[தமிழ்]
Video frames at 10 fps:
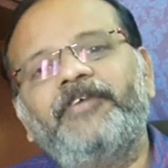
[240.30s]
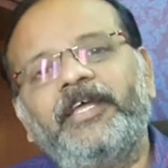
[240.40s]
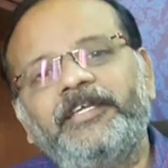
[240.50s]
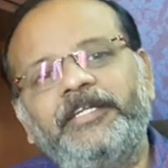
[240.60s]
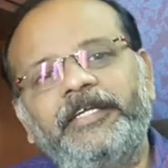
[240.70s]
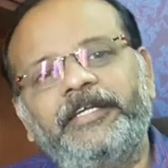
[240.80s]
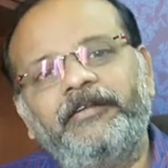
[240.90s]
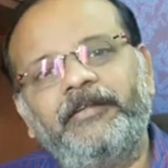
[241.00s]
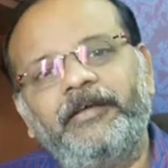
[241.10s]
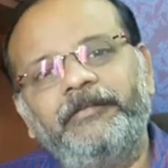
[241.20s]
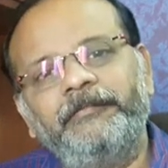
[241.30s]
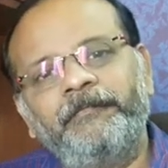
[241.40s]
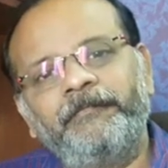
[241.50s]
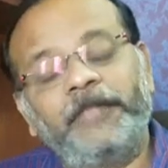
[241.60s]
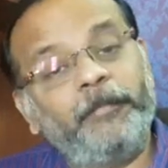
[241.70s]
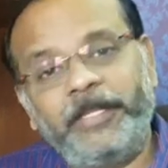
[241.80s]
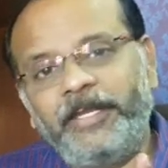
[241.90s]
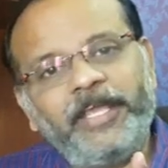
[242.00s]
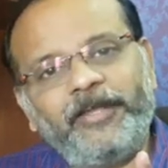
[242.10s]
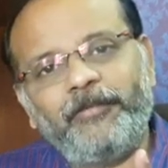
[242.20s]
தேவனாய் இருக்கின்றார் நம்மை
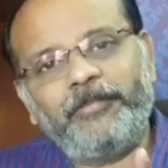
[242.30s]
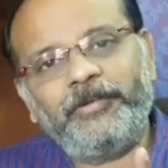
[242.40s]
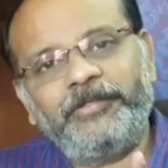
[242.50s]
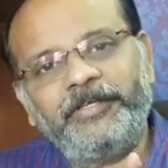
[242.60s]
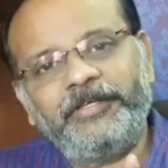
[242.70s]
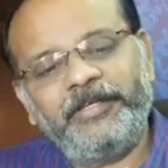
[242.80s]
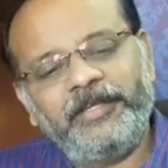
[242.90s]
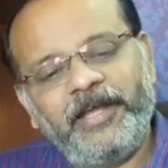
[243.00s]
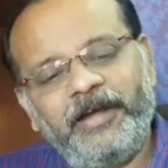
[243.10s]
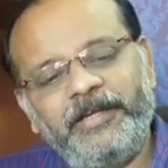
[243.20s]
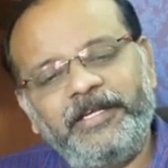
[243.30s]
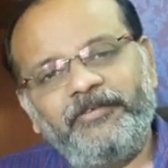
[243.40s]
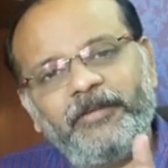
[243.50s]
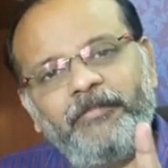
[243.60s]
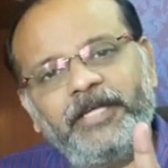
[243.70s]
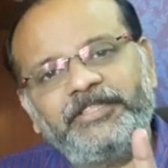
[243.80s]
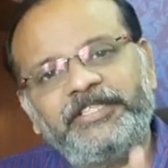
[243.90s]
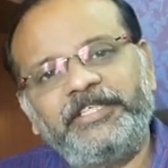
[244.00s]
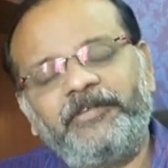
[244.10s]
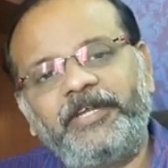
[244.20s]
நினைக்கும் பொழுது ஆண்டவர்
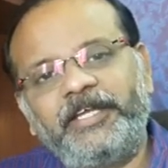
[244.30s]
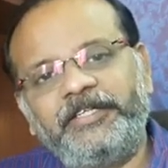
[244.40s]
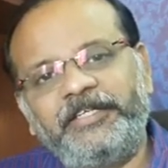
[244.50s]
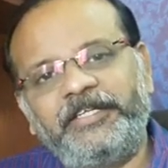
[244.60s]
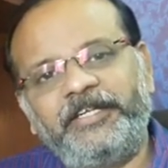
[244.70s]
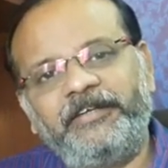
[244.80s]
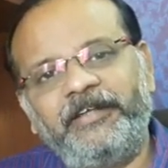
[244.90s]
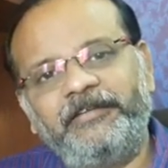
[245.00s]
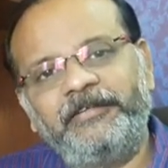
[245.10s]
மாற்றுகிறவராய் இருக்கின்றார்